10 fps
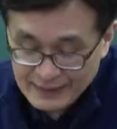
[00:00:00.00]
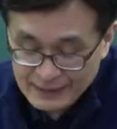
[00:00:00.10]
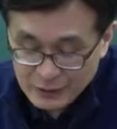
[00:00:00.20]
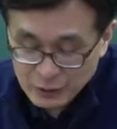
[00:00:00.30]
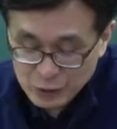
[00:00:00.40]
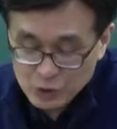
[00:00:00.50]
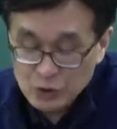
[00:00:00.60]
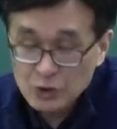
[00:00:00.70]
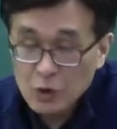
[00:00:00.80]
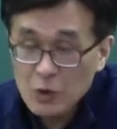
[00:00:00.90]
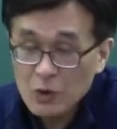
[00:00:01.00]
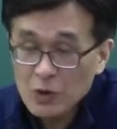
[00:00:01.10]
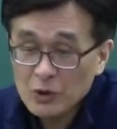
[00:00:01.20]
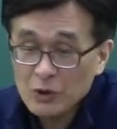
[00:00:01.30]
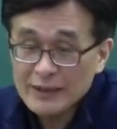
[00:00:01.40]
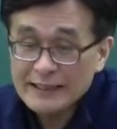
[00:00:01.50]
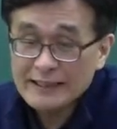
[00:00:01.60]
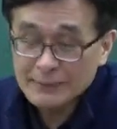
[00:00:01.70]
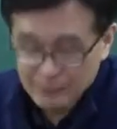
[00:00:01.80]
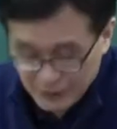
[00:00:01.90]
그리고 중공공 요거
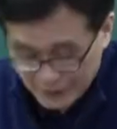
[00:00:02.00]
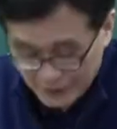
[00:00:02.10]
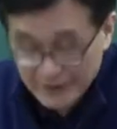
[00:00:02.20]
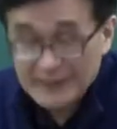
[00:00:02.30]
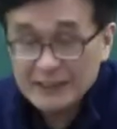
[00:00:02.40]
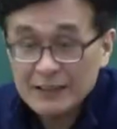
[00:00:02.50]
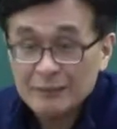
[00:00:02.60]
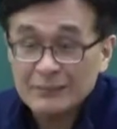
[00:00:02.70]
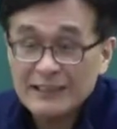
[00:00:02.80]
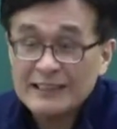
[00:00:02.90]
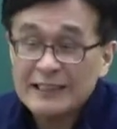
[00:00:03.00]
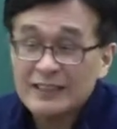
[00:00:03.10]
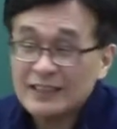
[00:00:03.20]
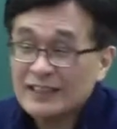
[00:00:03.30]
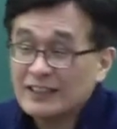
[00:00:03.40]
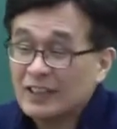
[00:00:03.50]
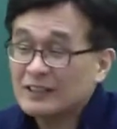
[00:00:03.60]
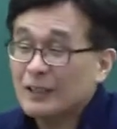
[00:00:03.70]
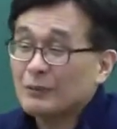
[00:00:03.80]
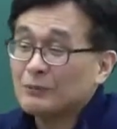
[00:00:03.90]
27회 시험 2년 전에
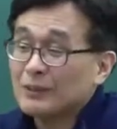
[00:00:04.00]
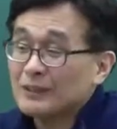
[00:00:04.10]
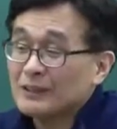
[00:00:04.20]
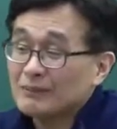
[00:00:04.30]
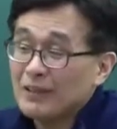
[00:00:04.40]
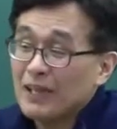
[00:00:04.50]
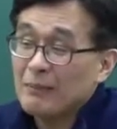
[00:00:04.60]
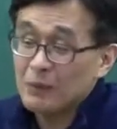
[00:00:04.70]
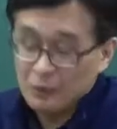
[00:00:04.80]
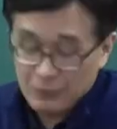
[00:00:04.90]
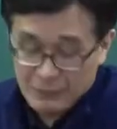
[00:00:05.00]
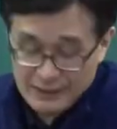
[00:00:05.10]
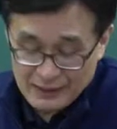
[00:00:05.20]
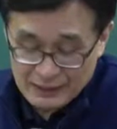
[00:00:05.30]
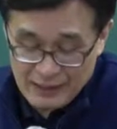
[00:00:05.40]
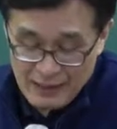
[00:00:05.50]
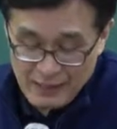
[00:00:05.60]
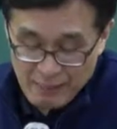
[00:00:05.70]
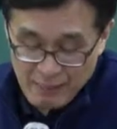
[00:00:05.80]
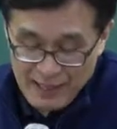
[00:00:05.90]
정답으로 물었습니다. 이것도 몇 년?
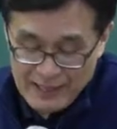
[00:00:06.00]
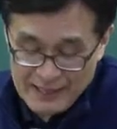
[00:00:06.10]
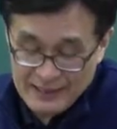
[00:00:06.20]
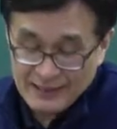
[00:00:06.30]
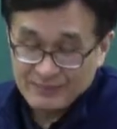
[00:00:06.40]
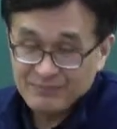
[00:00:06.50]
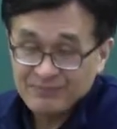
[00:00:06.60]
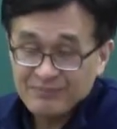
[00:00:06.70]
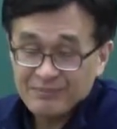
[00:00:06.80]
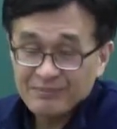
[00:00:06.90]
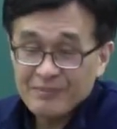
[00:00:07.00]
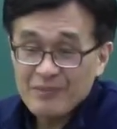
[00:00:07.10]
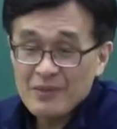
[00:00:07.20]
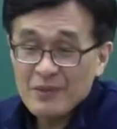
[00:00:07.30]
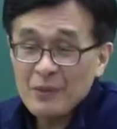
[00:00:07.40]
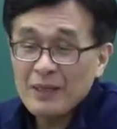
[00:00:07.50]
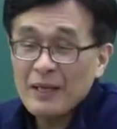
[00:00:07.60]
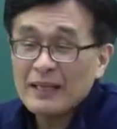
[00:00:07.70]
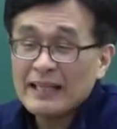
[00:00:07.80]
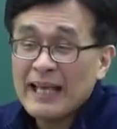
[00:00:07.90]
8년.
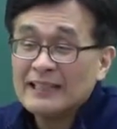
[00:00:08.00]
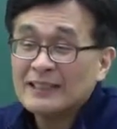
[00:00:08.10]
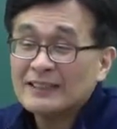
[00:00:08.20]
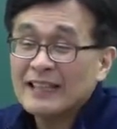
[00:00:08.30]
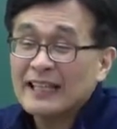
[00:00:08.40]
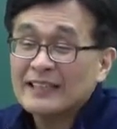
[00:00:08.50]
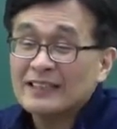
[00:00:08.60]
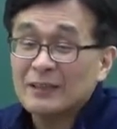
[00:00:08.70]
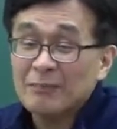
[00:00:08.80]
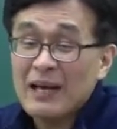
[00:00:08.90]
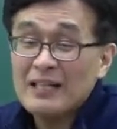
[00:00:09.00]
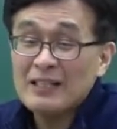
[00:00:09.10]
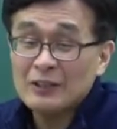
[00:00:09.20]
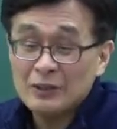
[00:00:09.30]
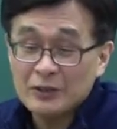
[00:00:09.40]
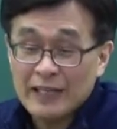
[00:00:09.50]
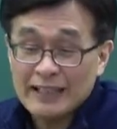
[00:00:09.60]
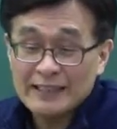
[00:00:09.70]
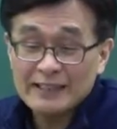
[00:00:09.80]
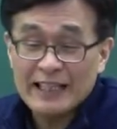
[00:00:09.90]
요게 개정되기 전 8년으로
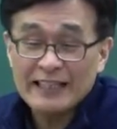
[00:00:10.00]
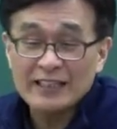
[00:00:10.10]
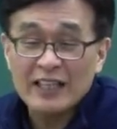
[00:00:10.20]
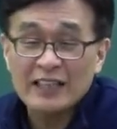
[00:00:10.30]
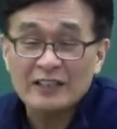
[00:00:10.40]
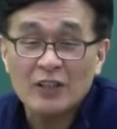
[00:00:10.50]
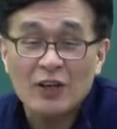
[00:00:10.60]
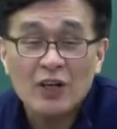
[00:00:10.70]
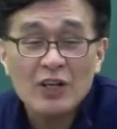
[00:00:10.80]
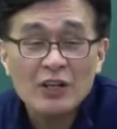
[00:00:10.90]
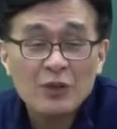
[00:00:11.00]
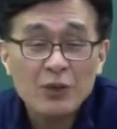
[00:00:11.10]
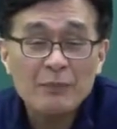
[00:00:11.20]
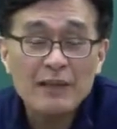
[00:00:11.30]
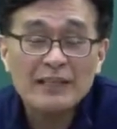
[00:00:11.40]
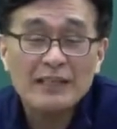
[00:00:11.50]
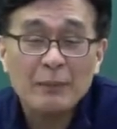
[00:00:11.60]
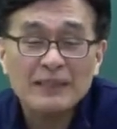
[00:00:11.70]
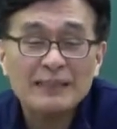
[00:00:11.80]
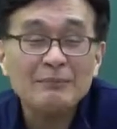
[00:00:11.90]
개정되기 전에는요. 요걸 몇
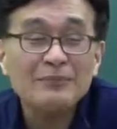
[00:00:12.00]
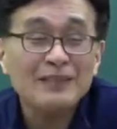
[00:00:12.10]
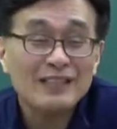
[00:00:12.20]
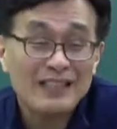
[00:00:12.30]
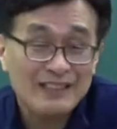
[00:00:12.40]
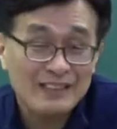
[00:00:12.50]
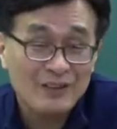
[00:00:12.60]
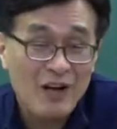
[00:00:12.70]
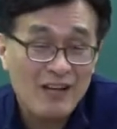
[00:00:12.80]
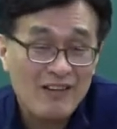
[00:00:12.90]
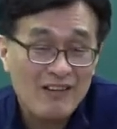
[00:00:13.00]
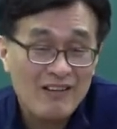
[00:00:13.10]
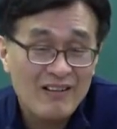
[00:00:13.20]
년이냐면 10년이었어요. 과거.